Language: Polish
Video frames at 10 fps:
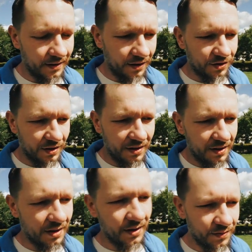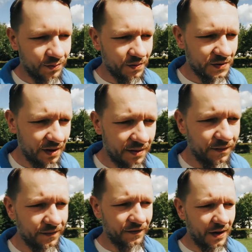Także moim zdaniem
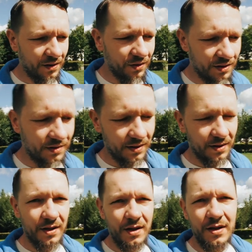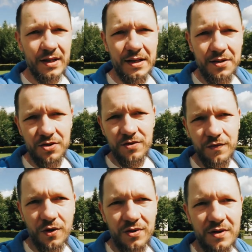warto jest kręcić
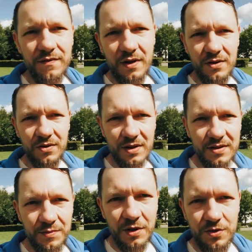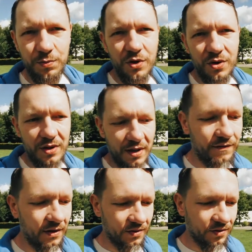vlogi, warto jest mieć bloga,
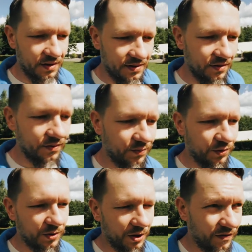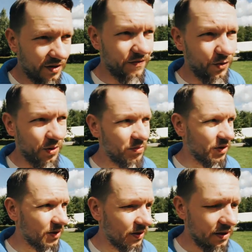warto jest publikować swoje
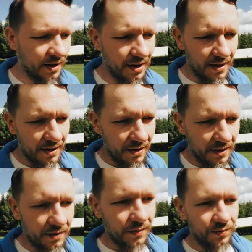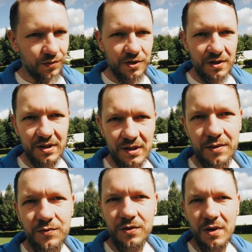myśli, bo dzięki
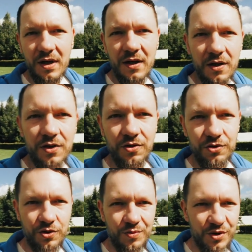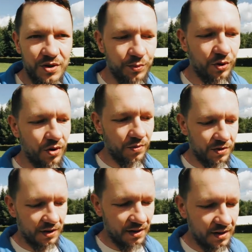temu ktoś, kto myśli
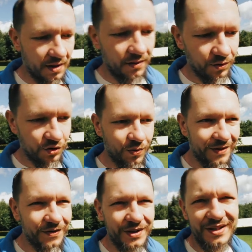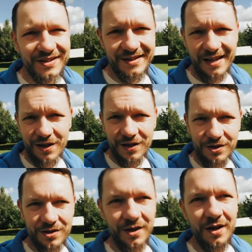podobnie, może łatwiej nas
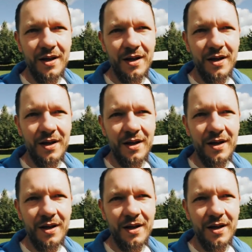znaleźć.